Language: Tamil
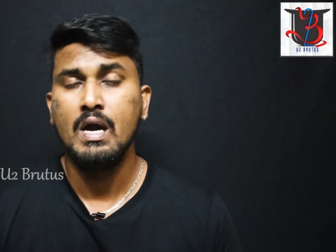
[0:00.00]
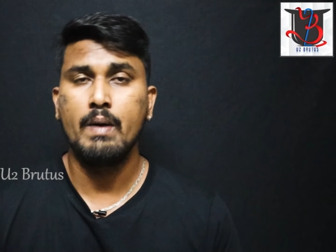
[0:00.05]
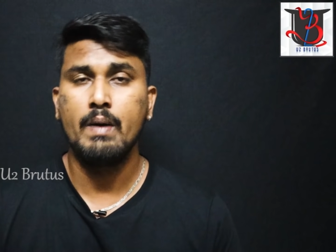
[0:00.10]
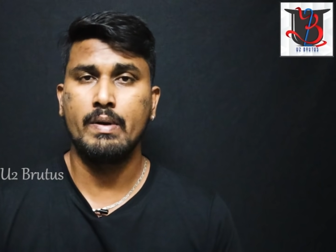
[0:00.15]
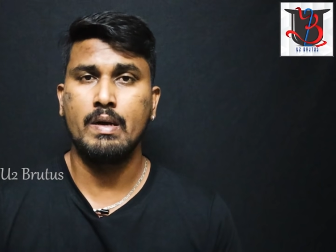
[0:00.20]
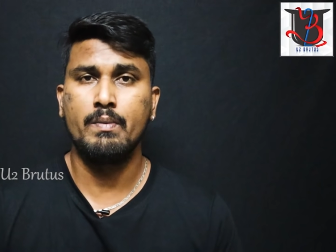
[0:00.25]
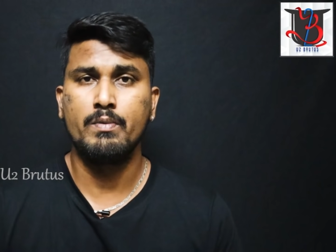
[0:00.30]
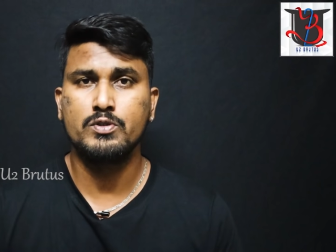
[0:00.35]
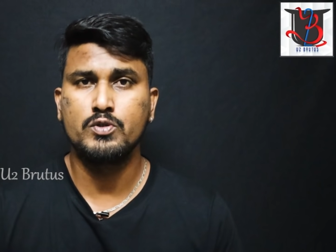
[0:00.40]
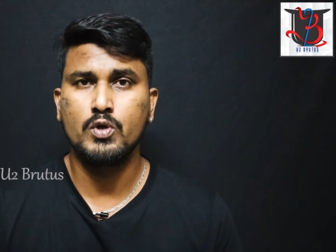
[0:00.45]

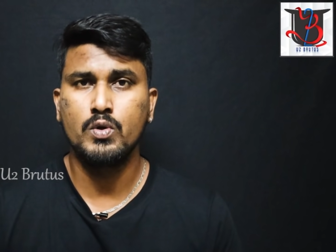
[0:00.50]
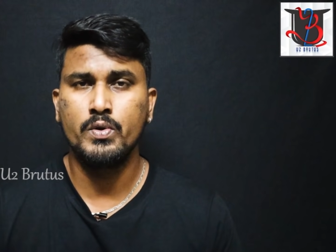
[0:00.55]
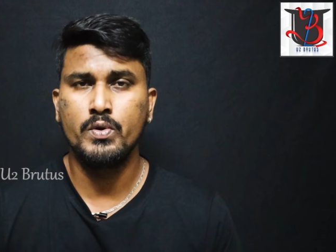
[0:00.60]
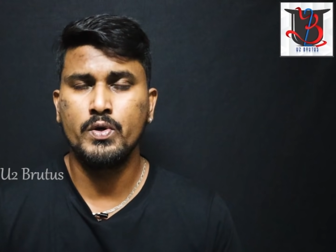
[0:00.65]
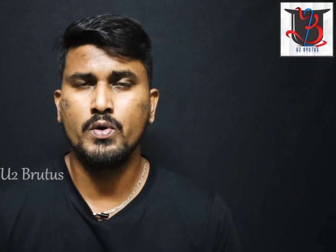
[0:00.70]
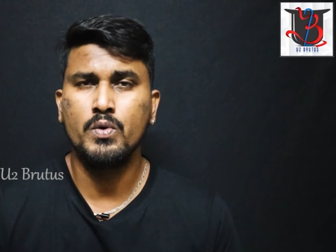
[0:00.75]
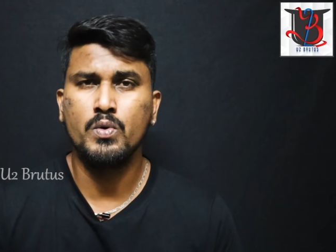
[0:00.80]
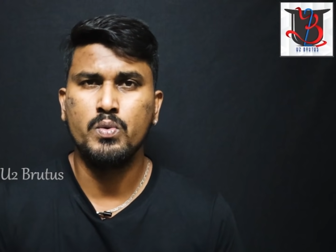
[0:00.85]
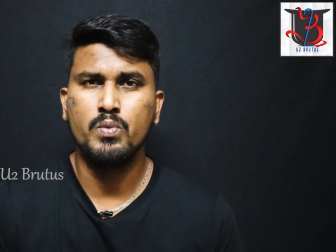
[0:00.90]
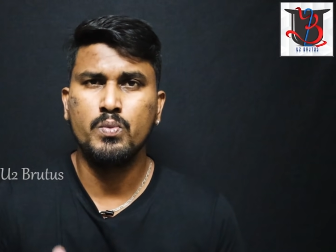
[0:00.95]
அப்போ நம்ம
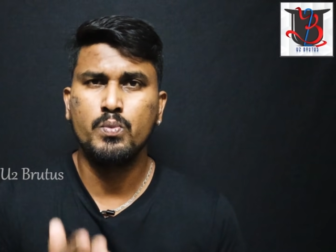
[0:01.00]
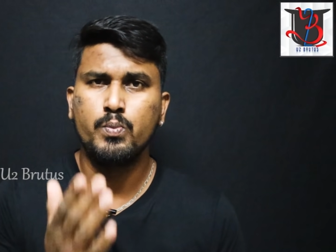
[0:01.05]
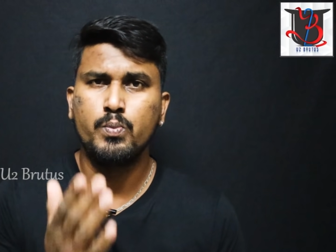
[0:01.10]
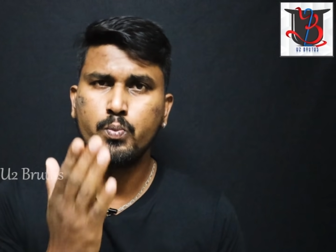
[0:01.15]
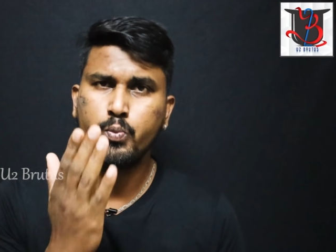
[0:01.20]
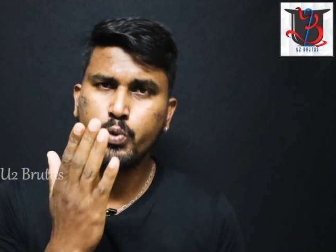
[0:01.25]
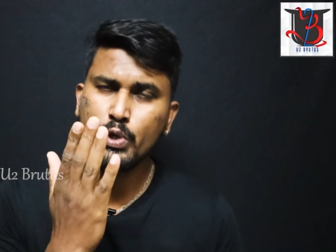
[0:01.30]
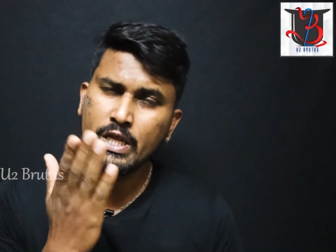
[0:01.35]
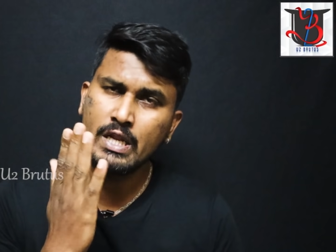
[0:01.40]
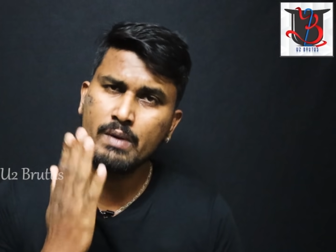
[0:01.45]
சொல்லுவோம் யோ
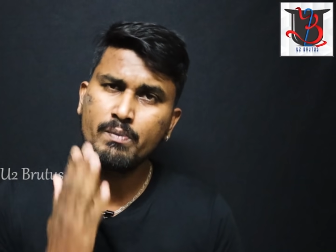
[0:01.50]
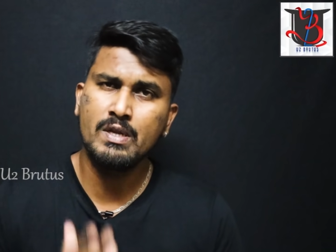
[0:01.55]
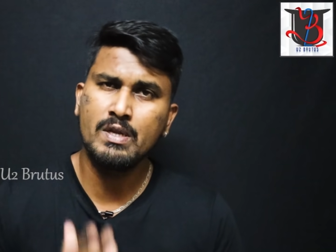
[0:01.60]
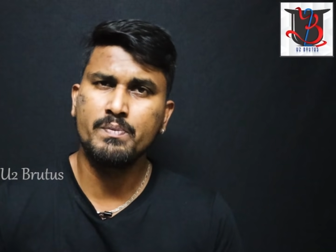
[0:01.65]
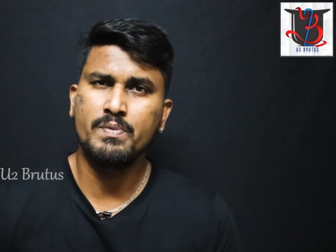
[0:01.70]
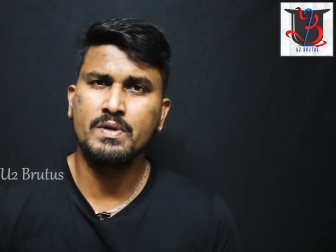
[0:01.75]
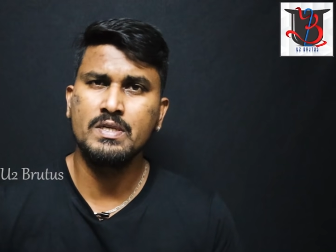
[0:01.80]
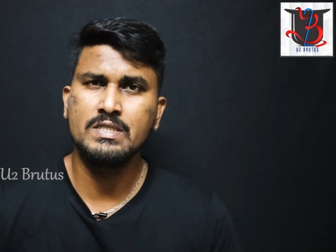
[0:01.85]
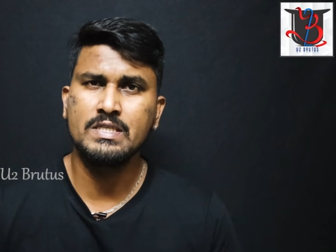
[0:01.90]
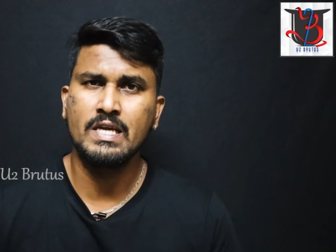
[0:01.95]
புரியிற
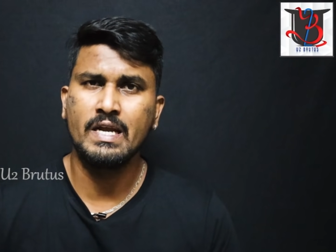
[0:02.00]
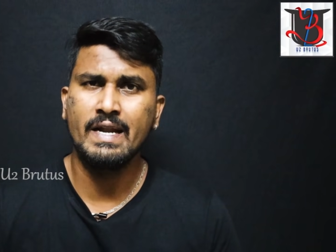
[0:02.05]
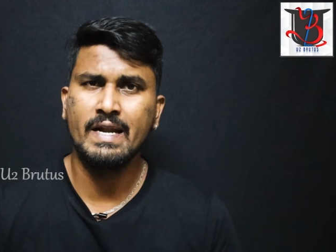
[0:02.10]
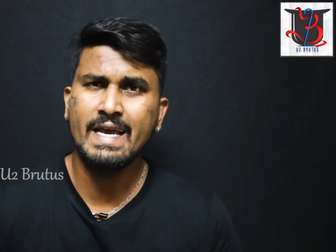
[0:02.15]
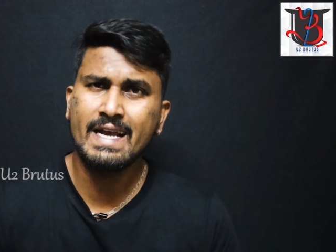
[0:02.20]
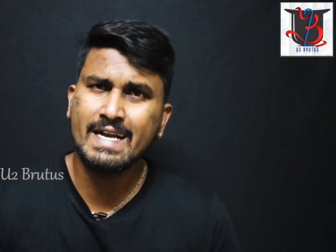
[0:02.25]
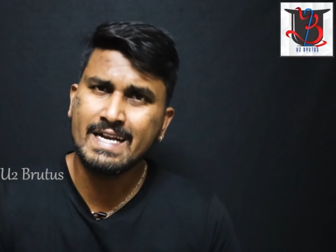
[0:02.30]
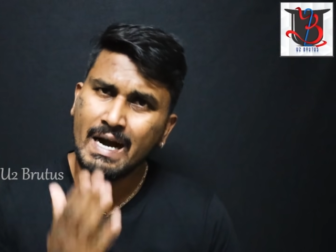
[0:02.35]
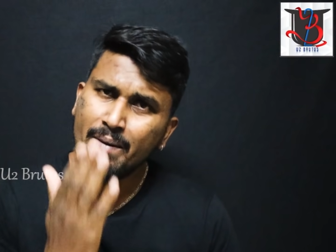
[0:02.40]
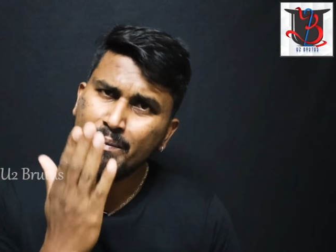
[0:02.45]
மாதிரி பேசி
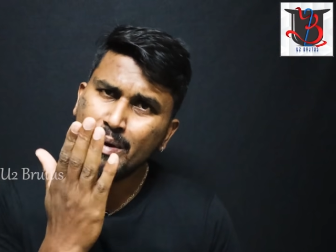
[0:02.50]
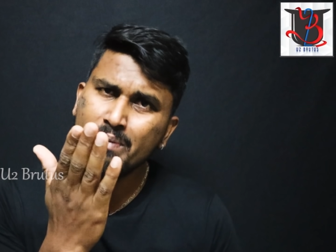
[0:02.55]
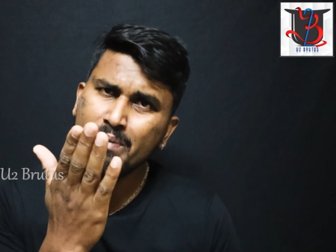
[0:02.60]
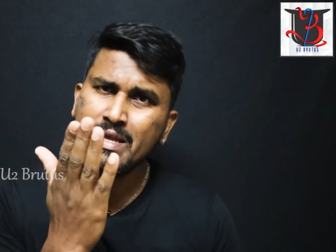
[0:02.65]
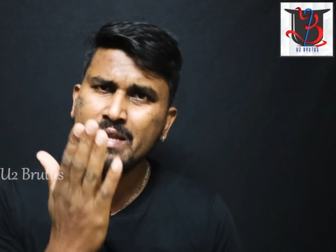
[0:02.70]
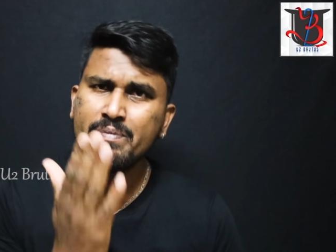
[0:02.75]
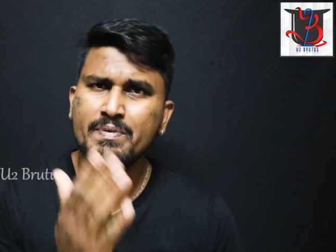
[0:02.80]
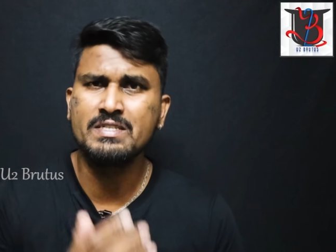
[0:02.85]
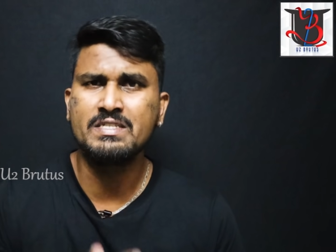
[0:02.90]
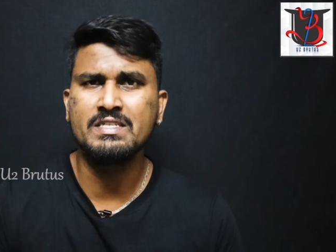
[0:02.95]
என்ன கமல்
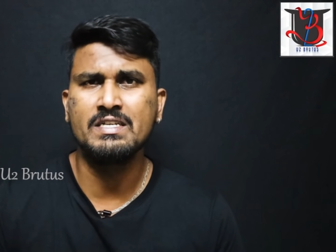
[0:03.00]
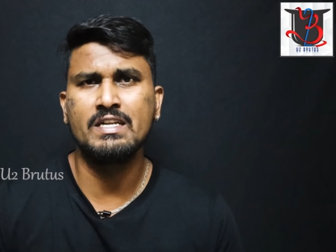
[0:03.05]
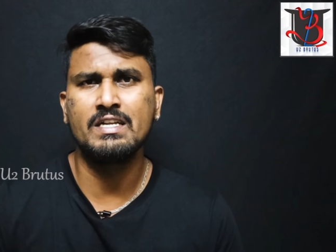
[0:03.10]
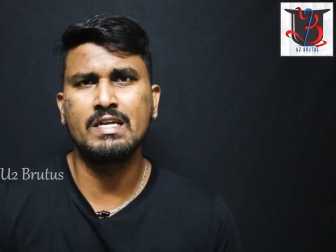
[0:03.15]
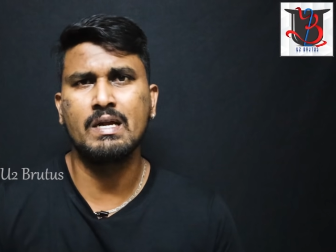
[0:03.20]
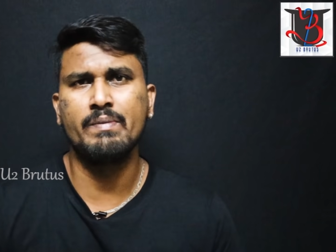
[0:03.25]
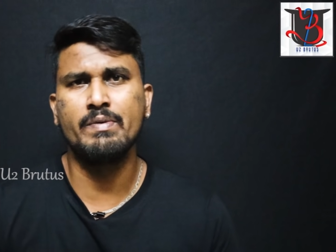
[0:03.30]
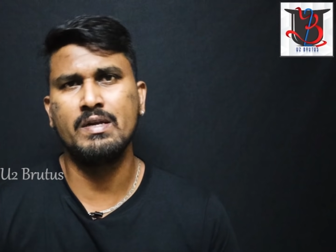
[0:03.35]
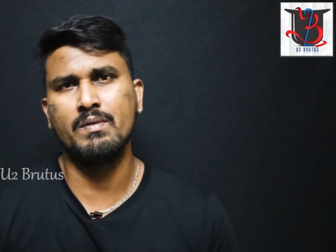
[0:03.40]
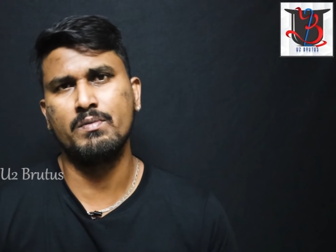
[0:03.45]
மாதிரி பேசிக்கிட்டு
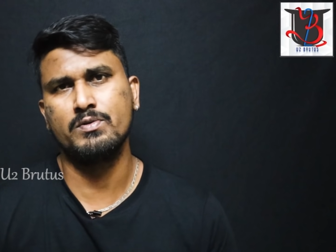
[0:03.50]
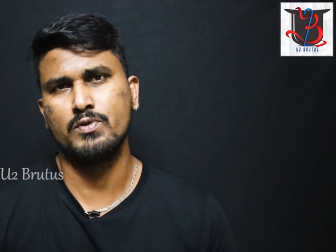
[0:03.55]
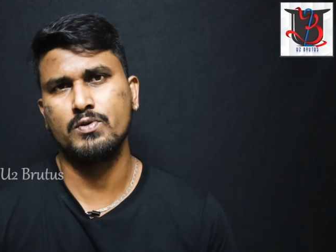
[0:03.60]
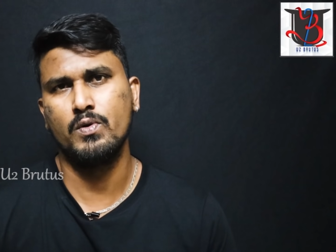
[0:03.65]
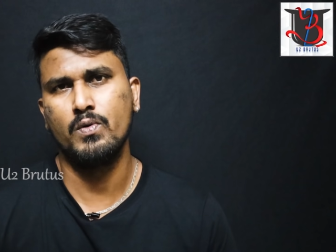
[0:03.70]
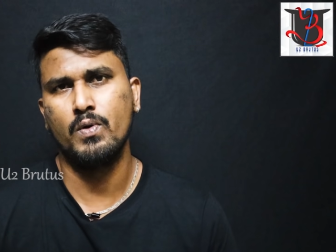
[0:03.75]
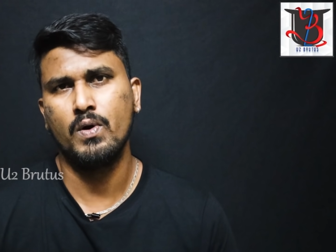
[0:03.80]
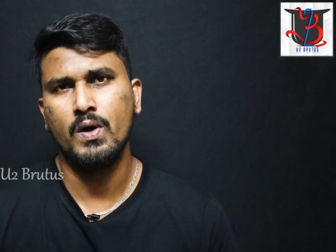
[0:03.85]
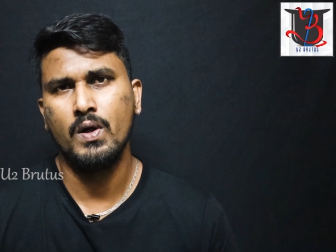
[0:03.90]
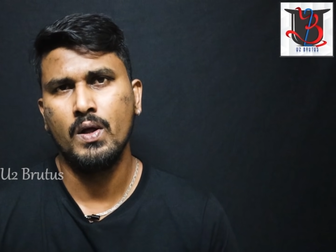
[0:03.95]
இருக்கு அப்படின்னு நம்ம
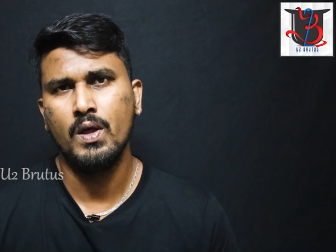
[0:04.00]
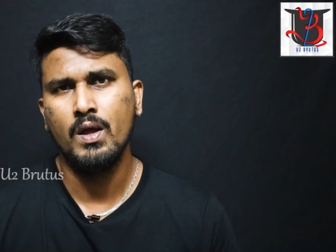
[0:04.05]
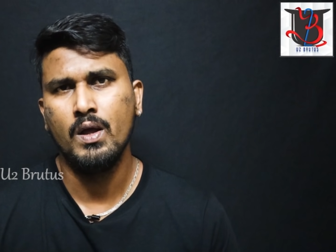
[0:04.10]
சொல்லுவோம்